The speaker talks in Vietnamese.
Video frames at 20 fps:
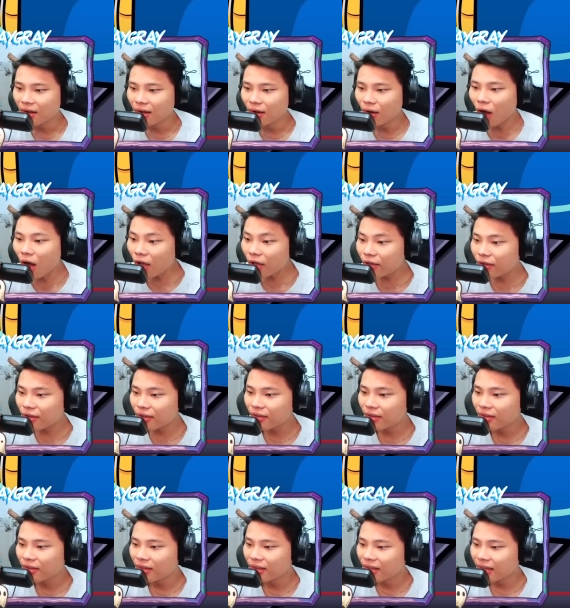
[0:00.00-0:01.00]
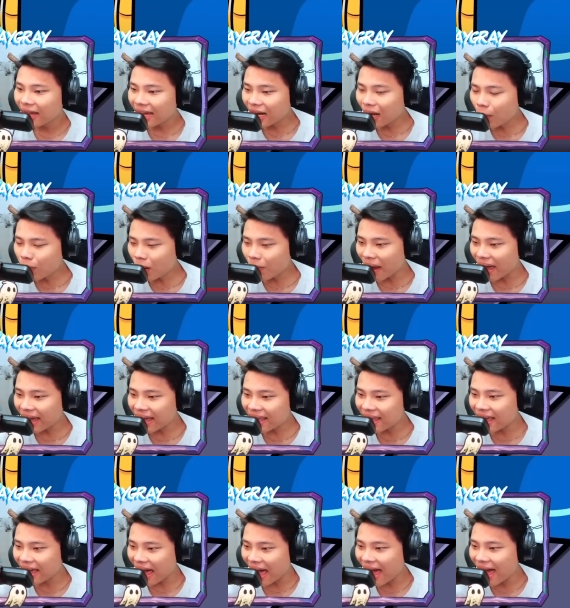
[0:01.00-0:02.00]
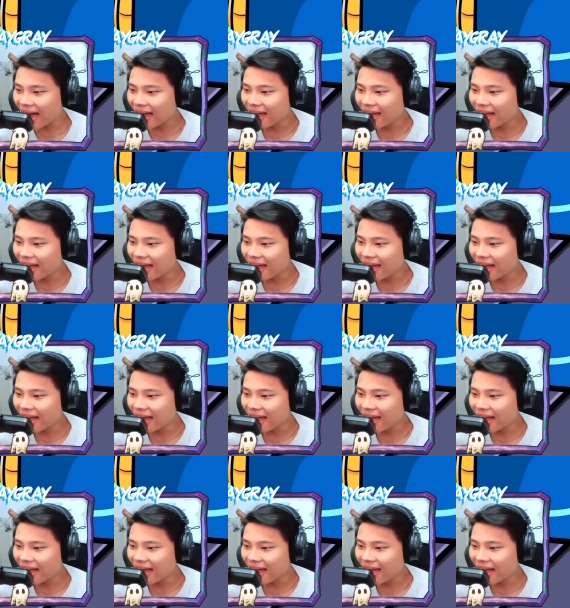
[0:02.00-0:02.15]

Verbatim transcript: Ôi, cái nút nó bị cái gì kìa?